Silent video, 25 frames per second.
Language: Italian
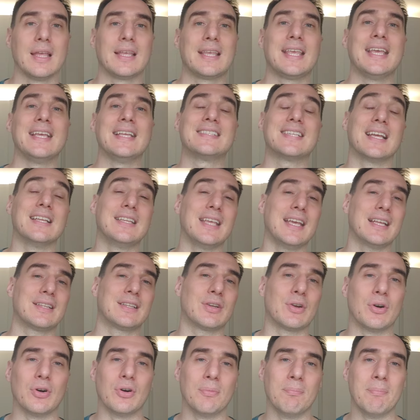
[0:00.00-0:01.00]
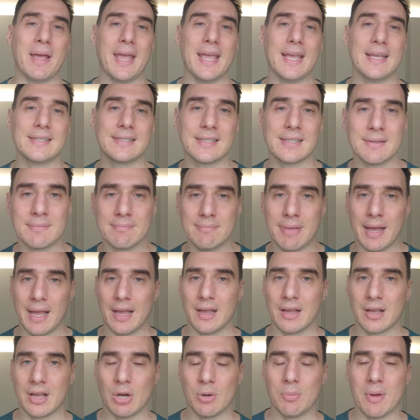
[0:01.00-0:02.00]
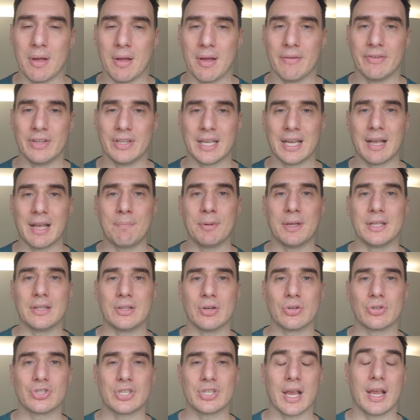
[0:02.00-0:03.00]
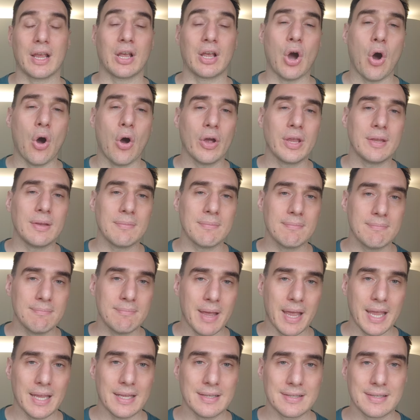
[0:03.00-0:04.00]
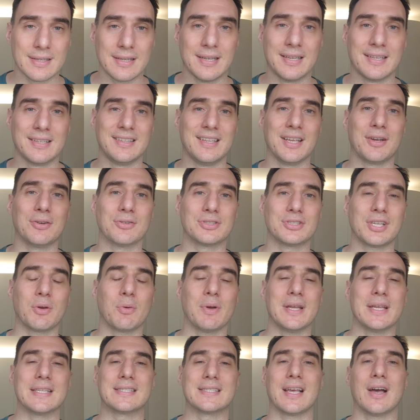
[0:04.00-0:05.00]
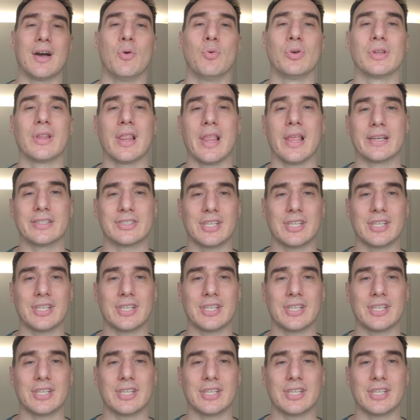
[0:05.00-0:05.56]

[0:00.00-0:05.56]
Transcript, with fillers: Chi c'è dietro Base? Beh, come avete capito, c'è Coinbase, di conseguenza uno degli